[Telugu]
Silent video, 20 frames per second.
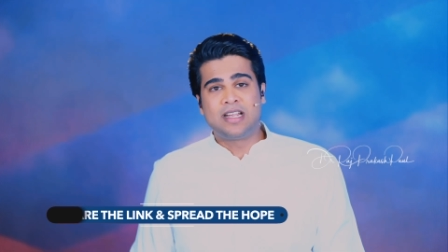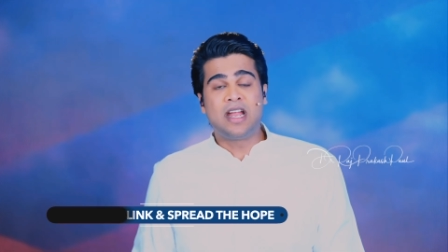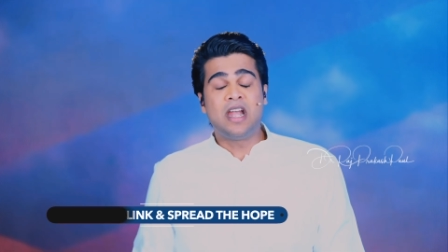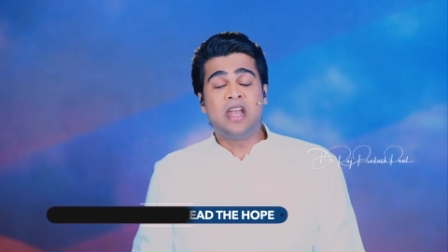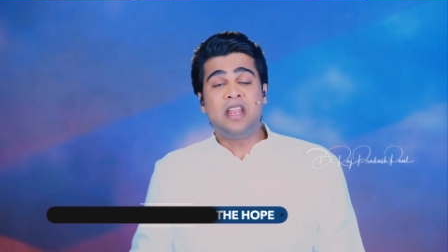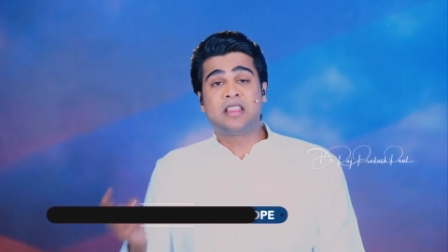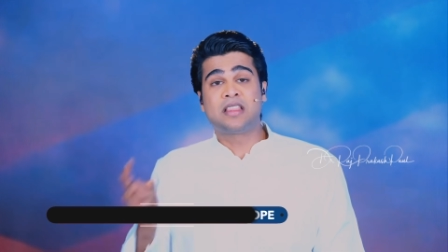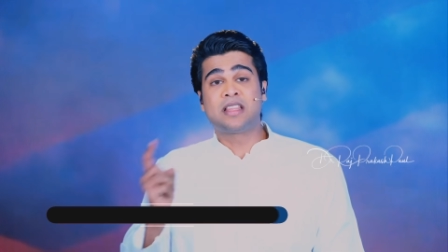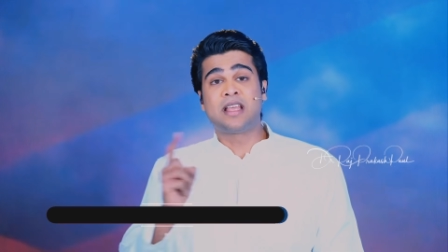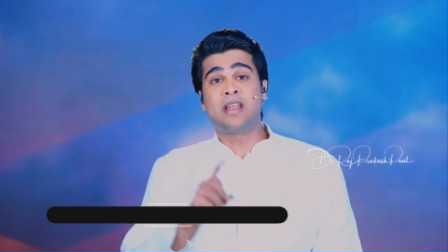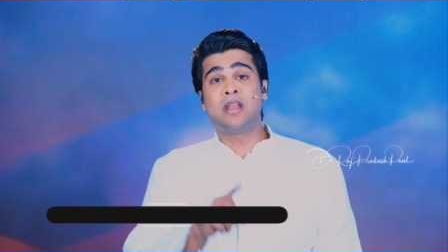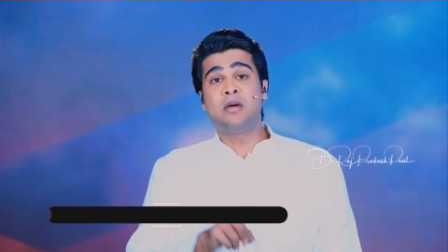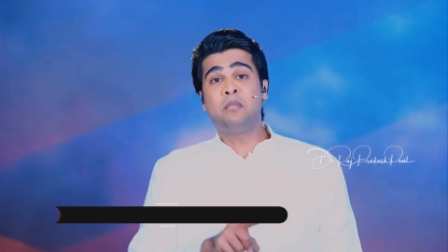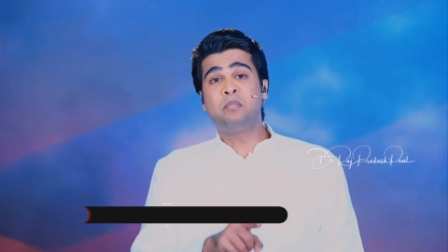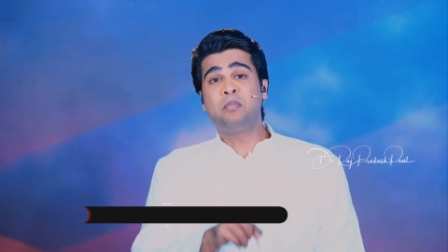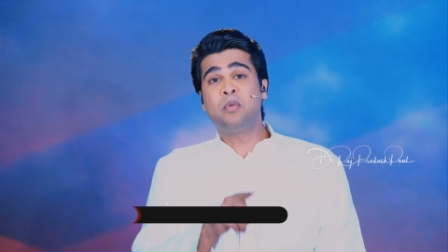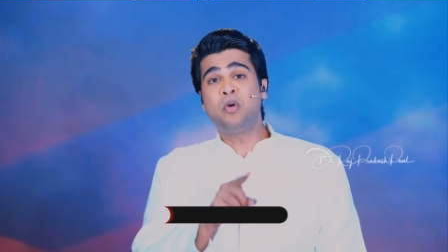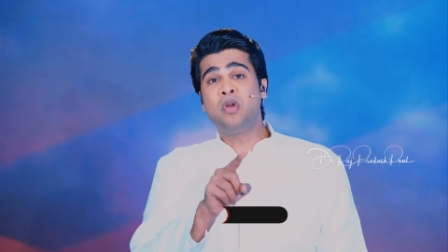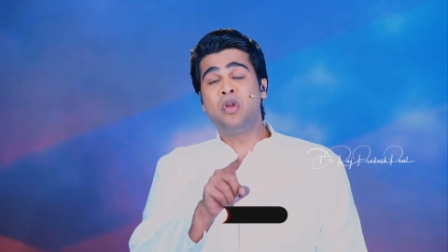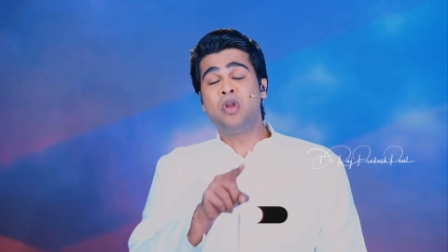కానీ
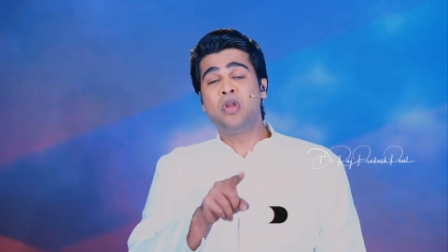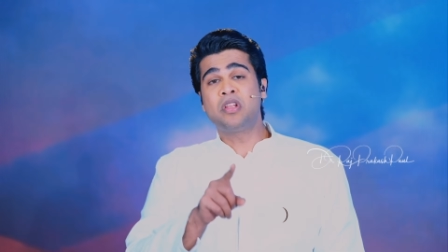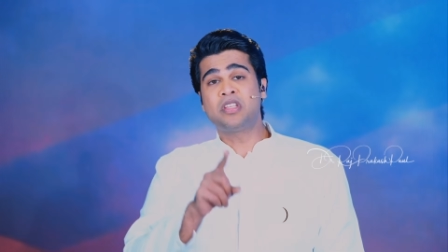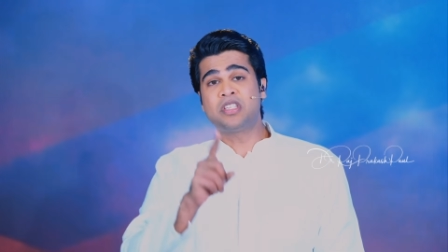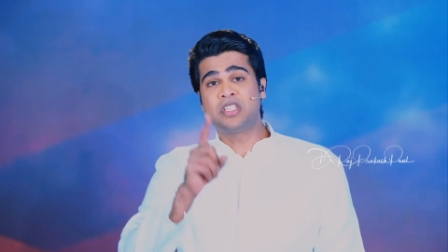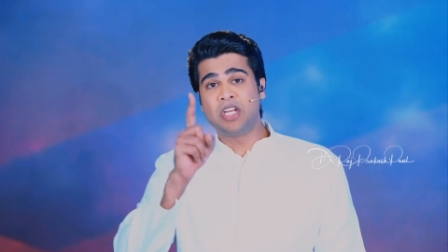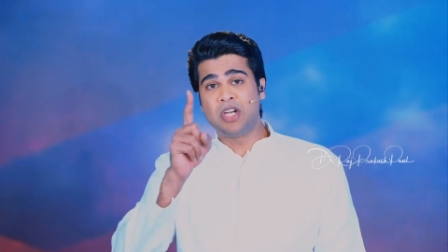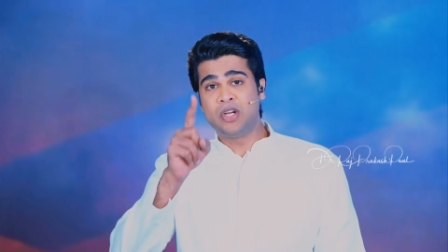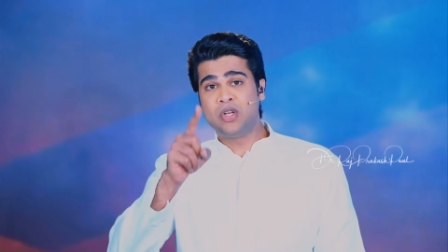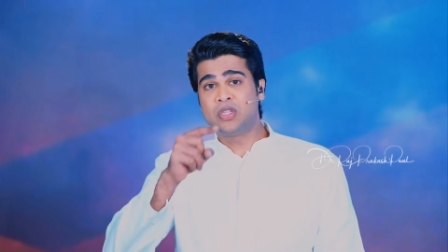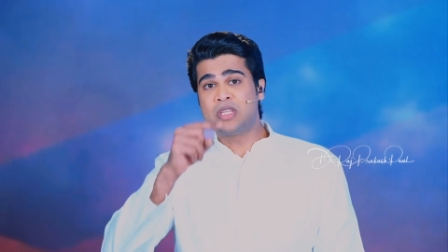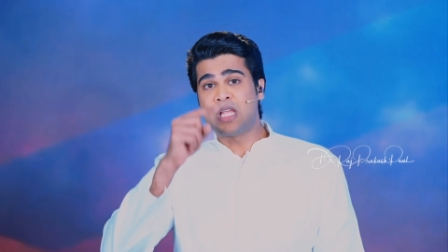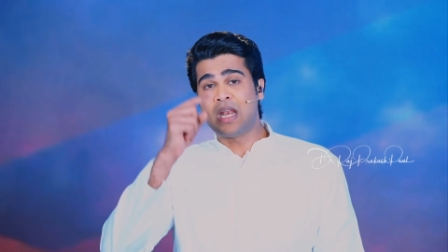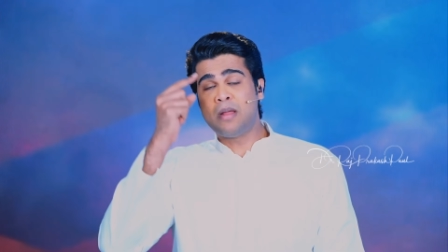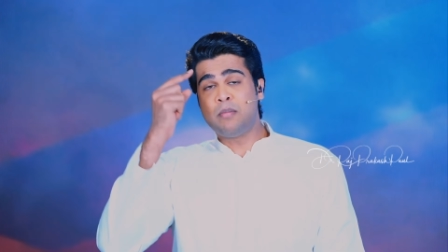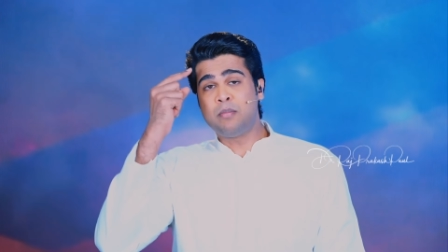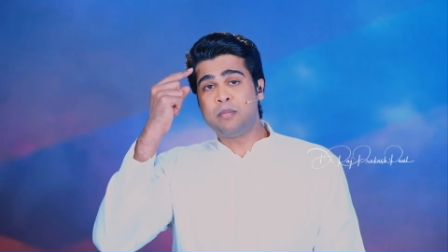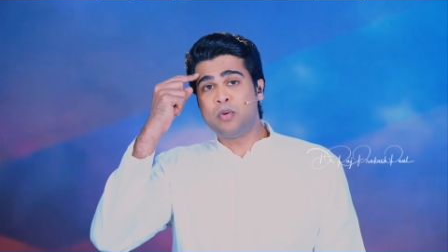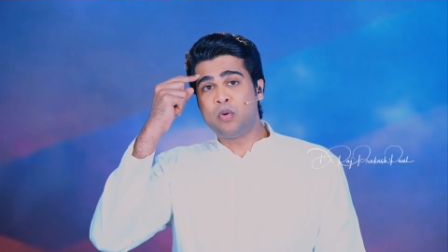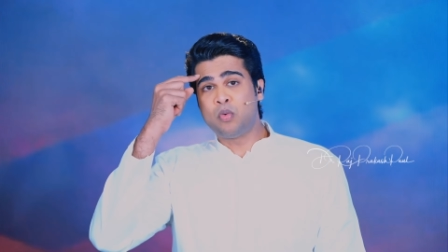తలంపుల్లో చెడు
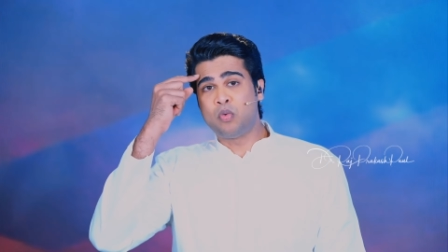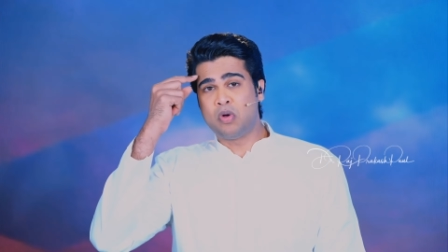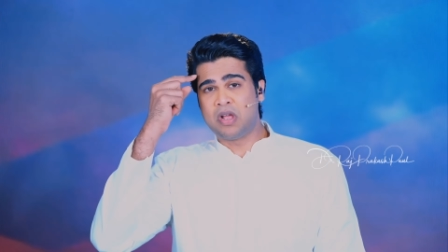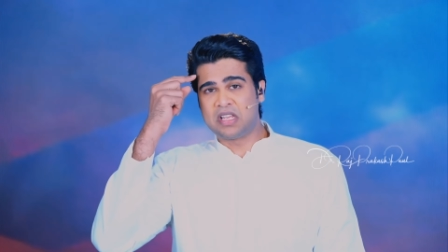తలంపు